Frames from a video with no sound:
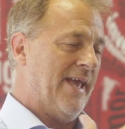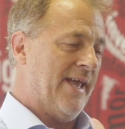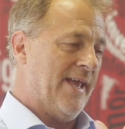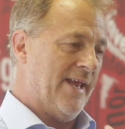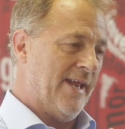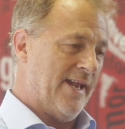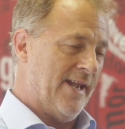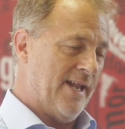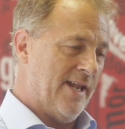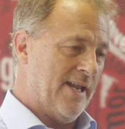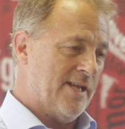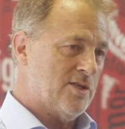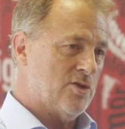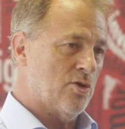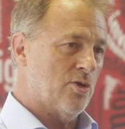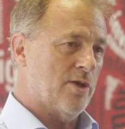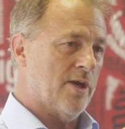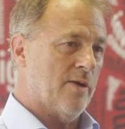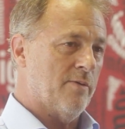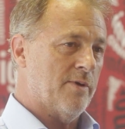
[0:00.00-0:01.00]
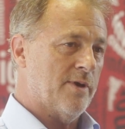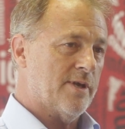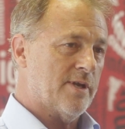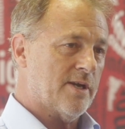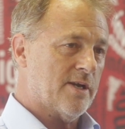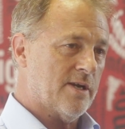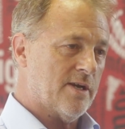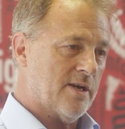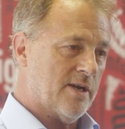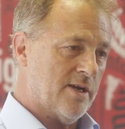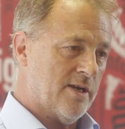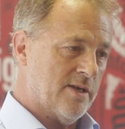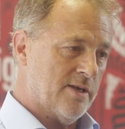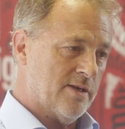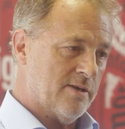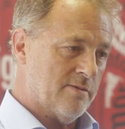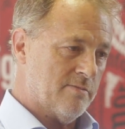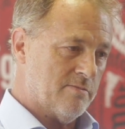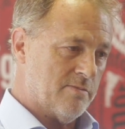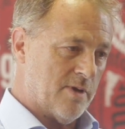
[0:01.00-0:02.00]
El hecho de haber
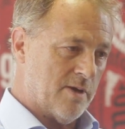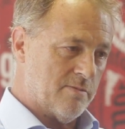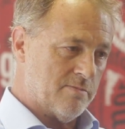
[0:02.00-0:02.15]
eh,